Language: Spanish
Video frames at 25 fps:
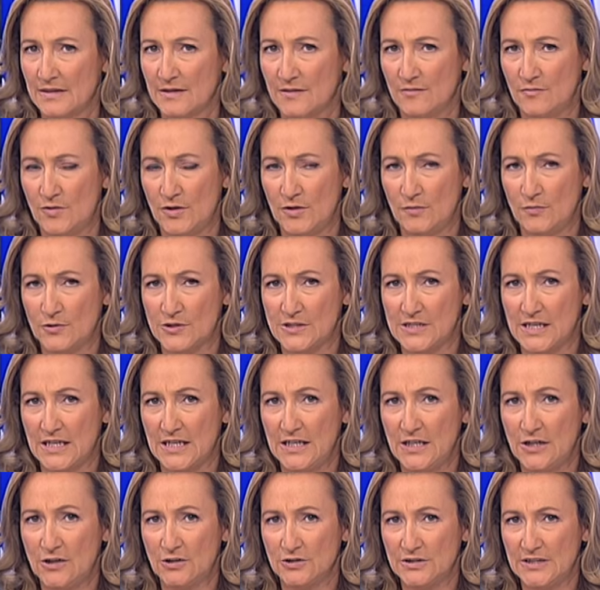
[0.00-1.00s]
Bueno, pues ahí
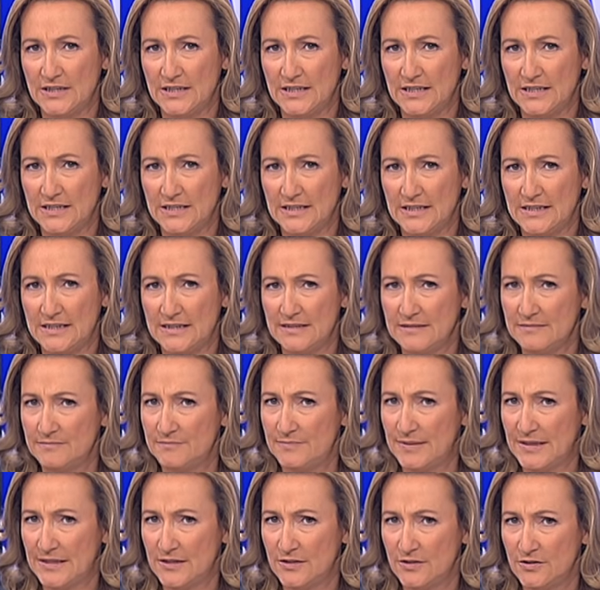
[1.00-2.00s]
lo tienen,
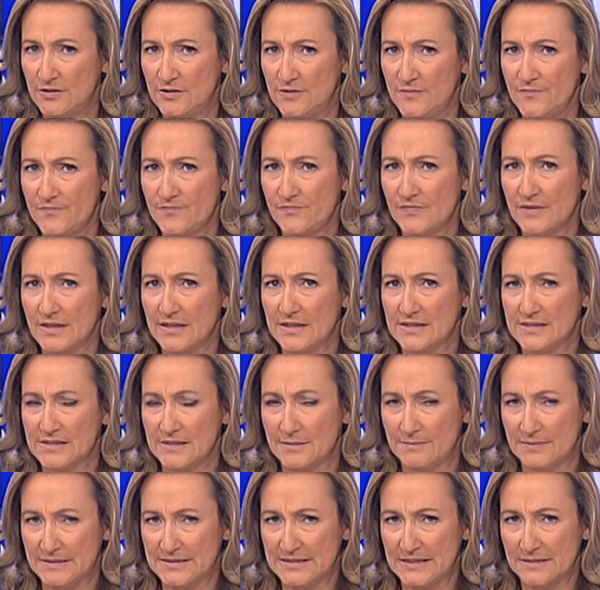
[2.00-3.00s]
pero
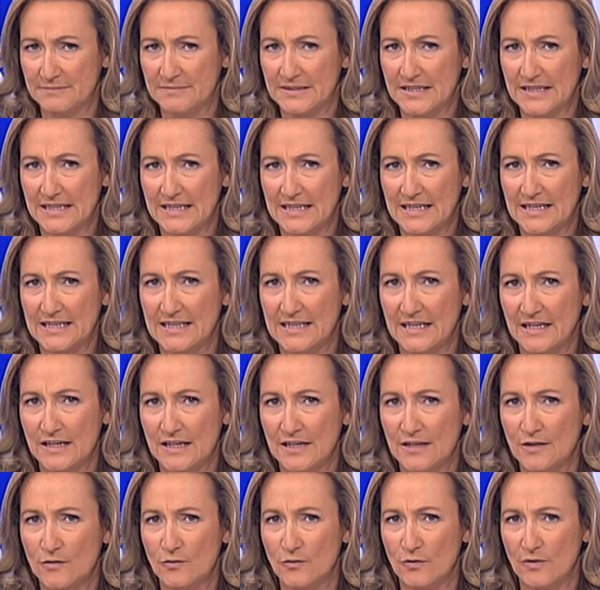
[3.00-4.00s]
sepan también que
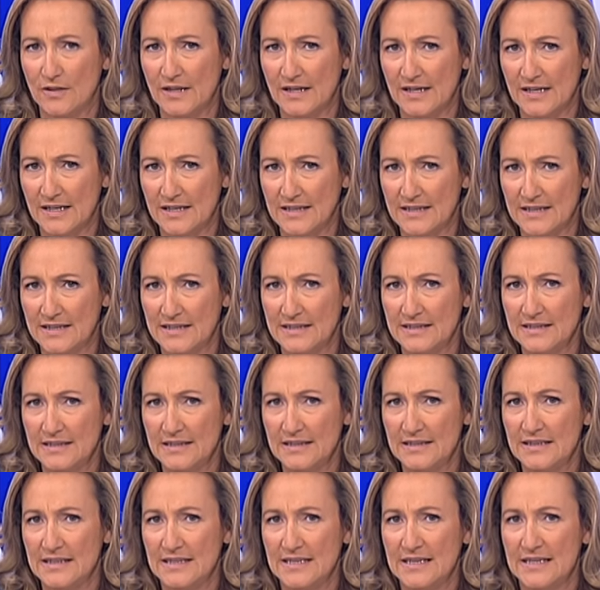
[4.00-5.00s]
Iñaki Urdangarín
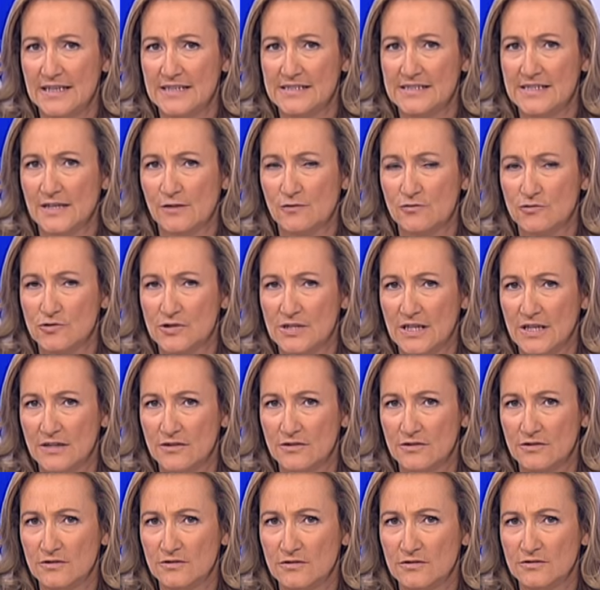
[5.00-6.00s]
está
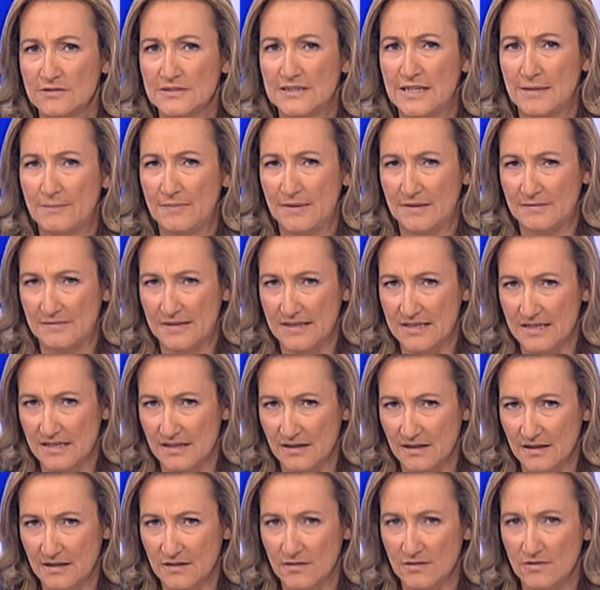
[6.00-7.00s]
acusado de
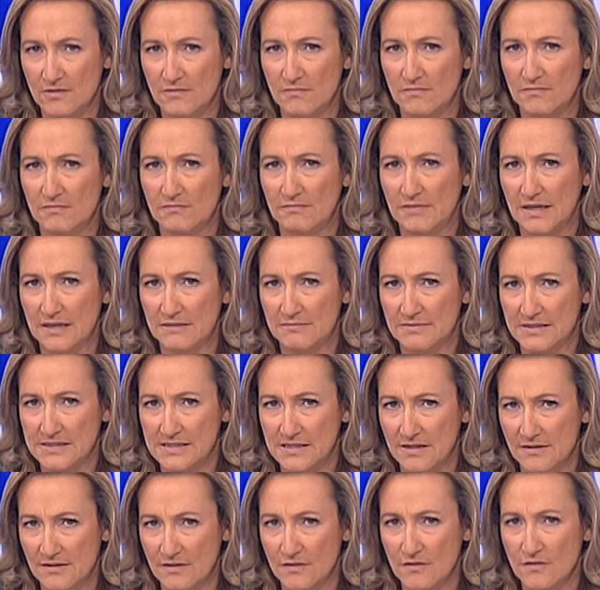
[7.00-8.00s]
prevaricación,
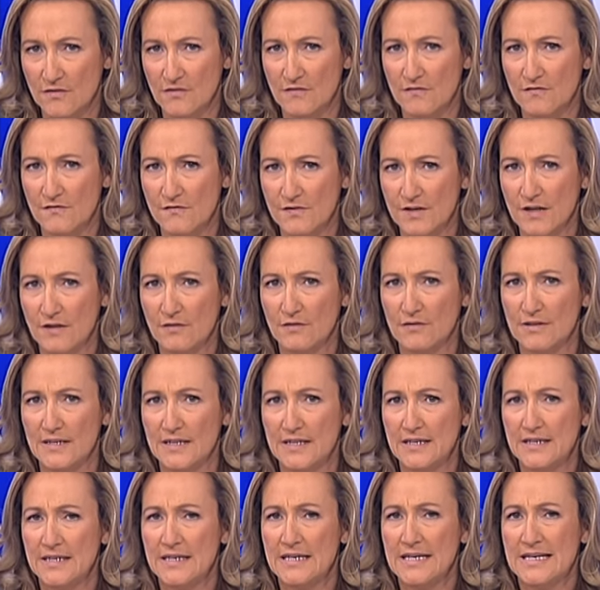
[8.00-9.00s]
malversación,
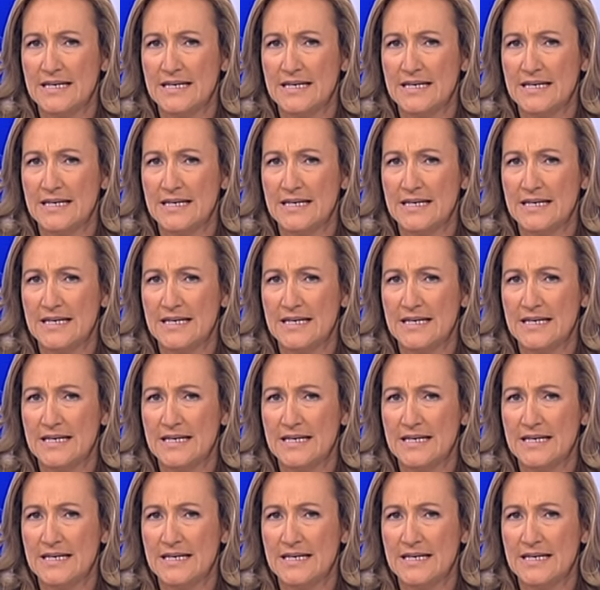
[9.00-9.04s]
fraude,